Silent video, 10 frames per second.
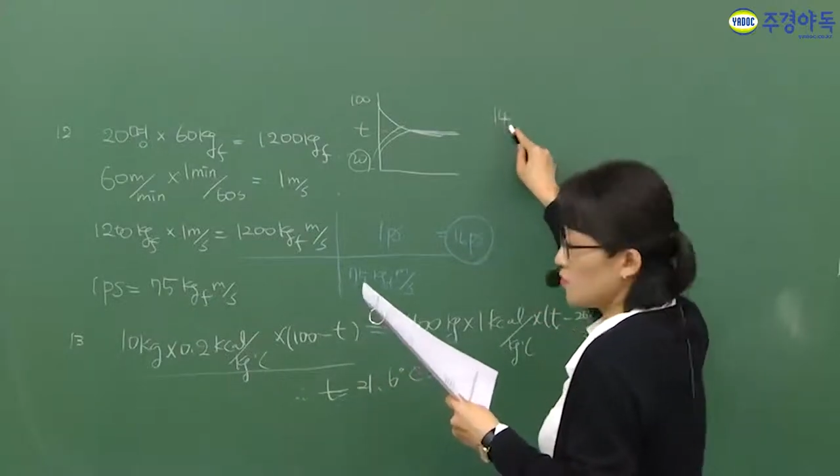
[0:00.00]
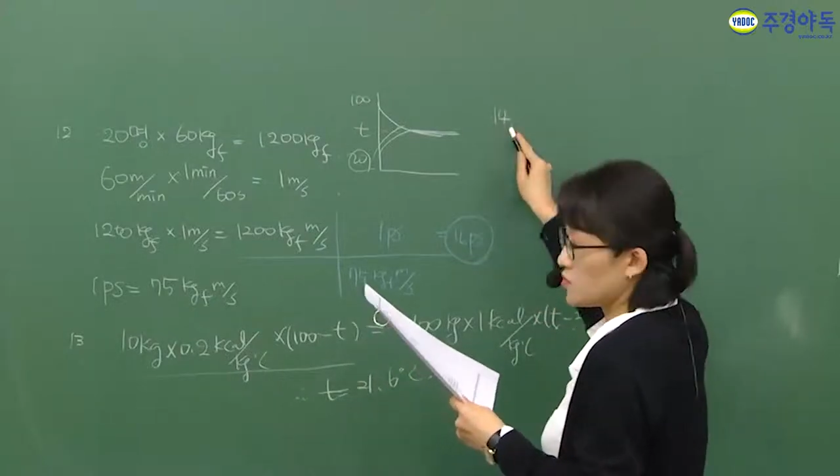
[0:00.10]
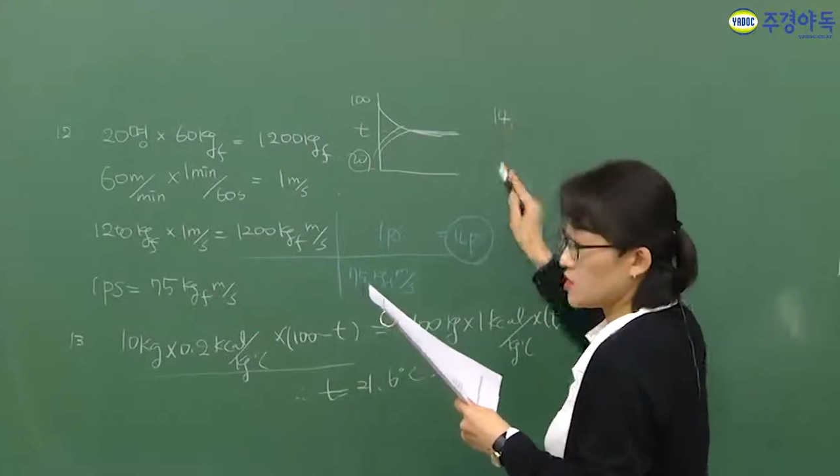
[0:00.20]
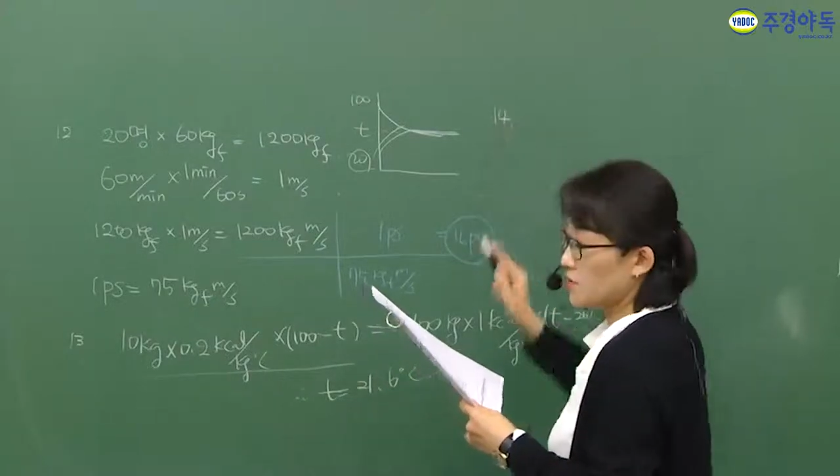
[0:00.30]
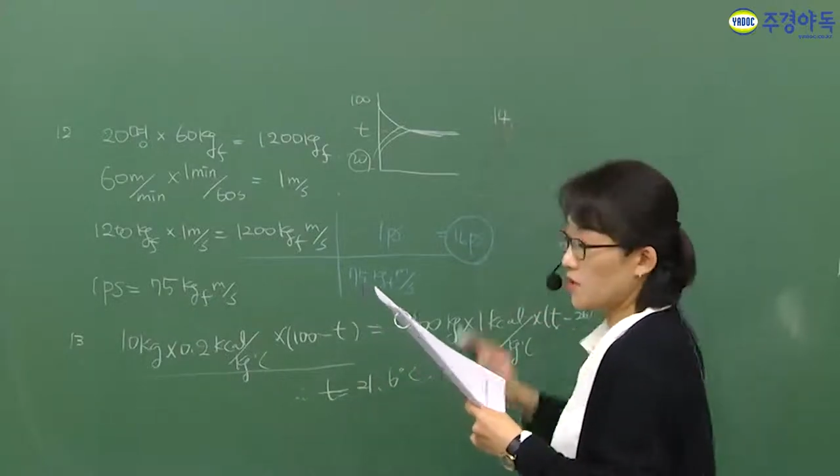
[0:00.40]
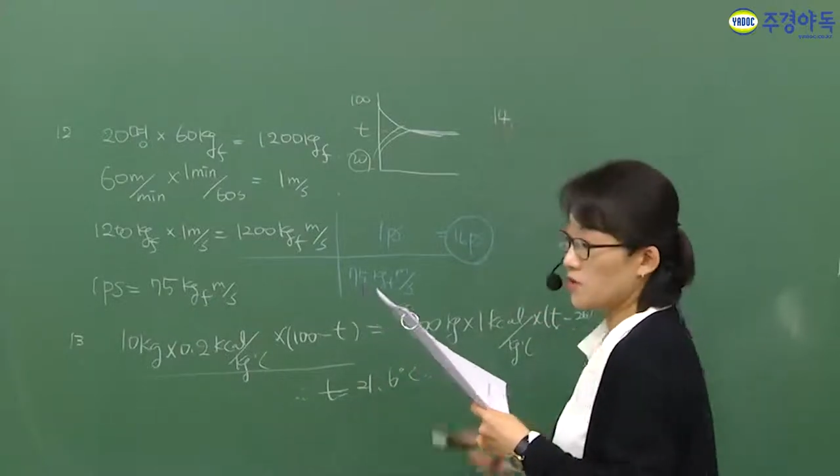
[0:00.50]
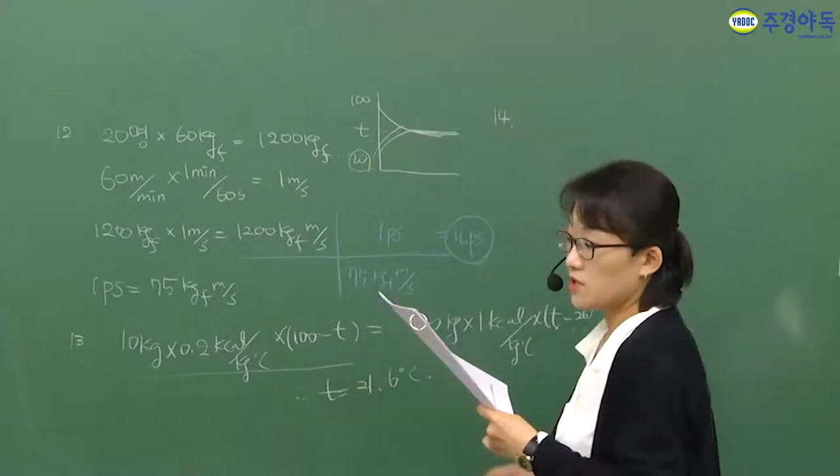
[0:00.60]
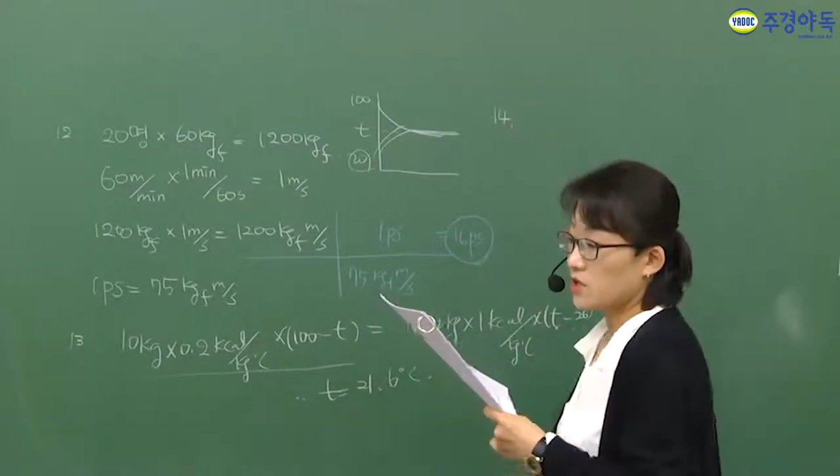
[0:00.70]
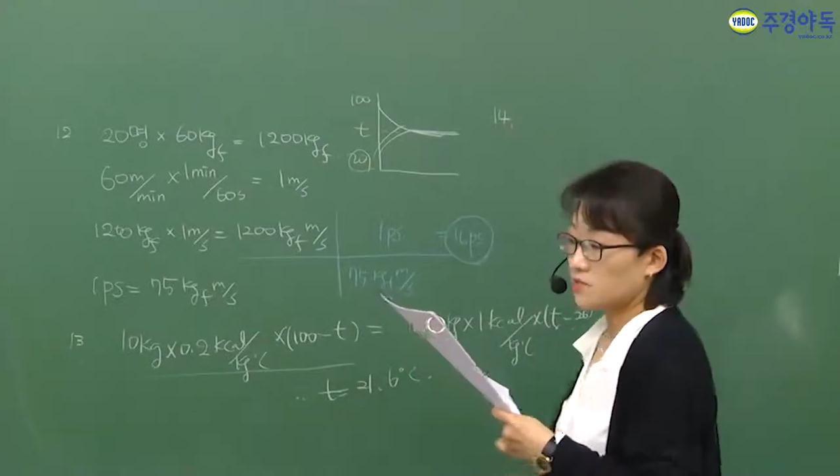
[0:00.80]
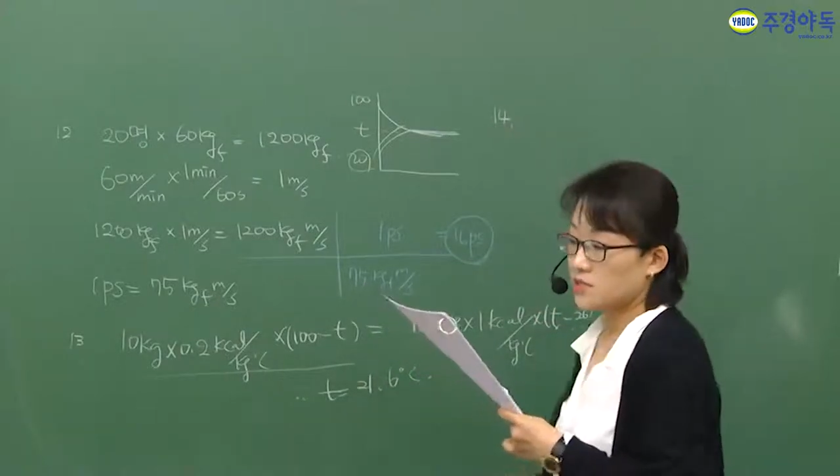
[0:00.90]
보시면
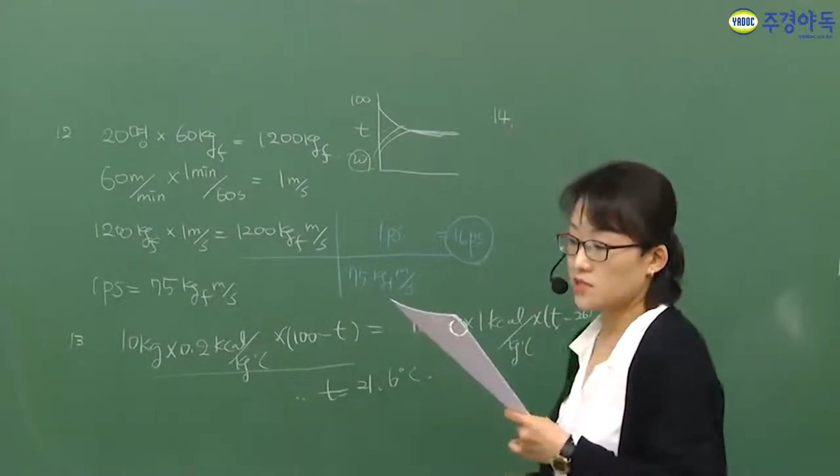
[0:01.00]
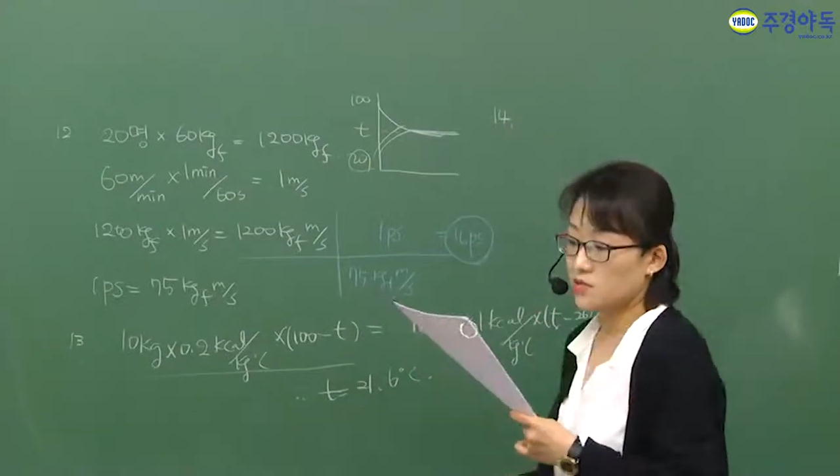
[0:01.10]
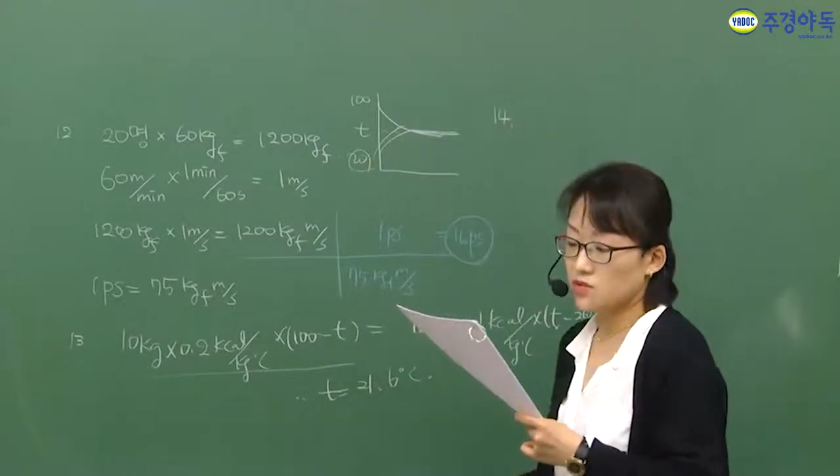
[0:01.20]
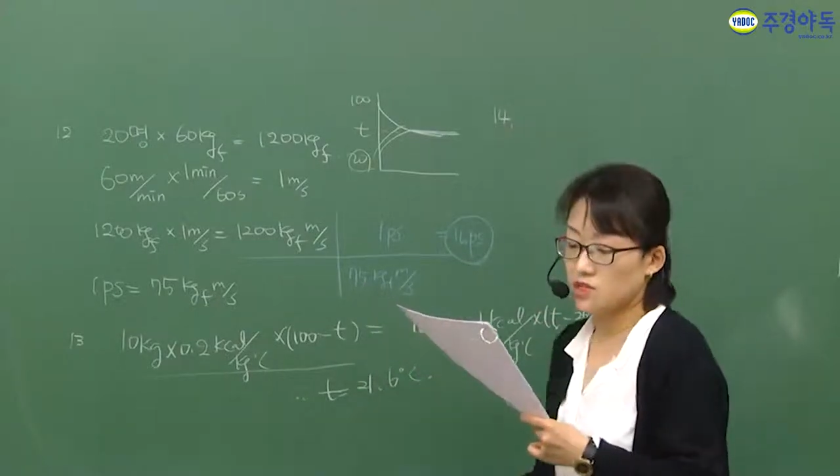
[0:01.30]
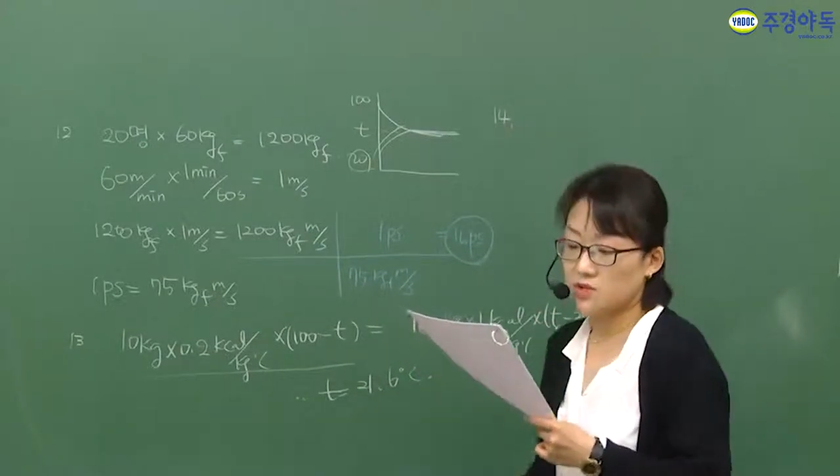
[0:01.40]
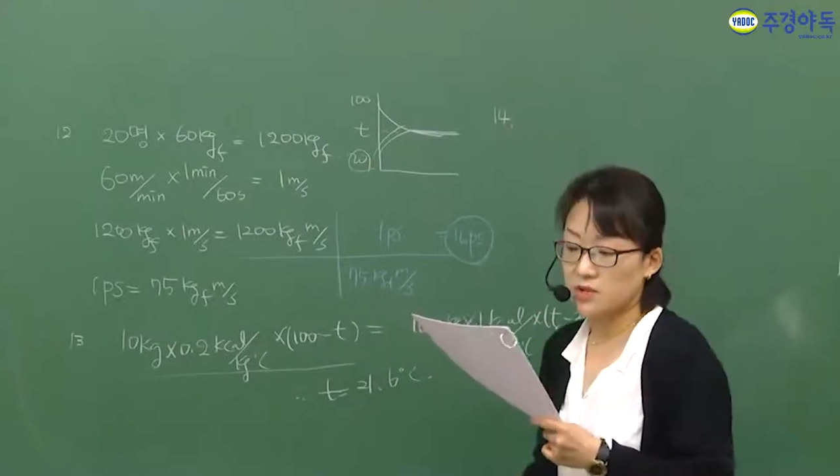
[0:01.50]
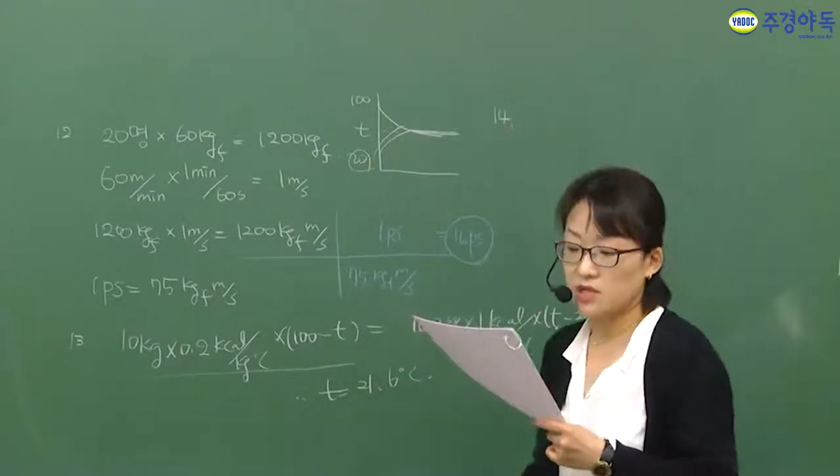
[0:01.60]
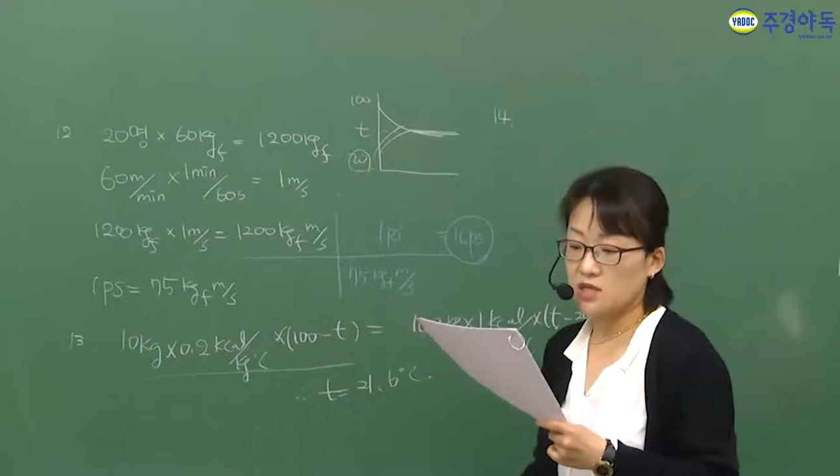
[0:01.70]
피스톤 지름이